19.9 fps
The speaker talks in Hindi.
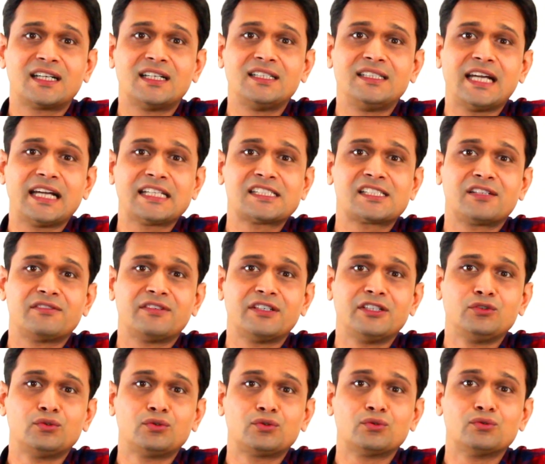का टैक्स
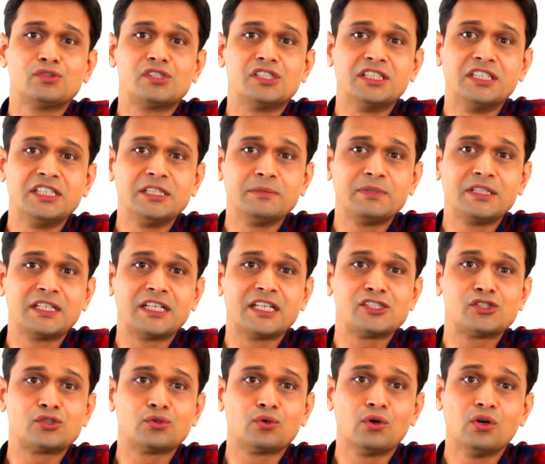रेवेन्यू टू जीडीपी
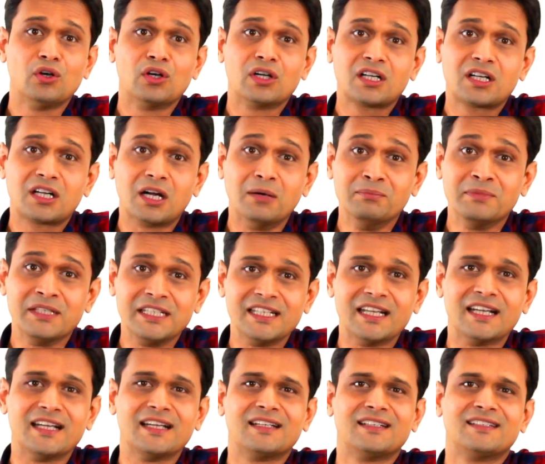रेशियो कम ही
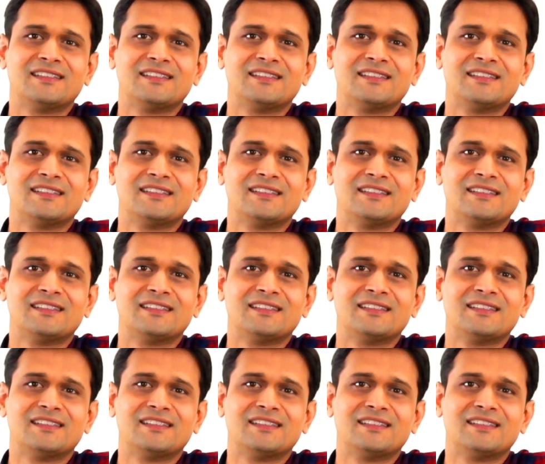है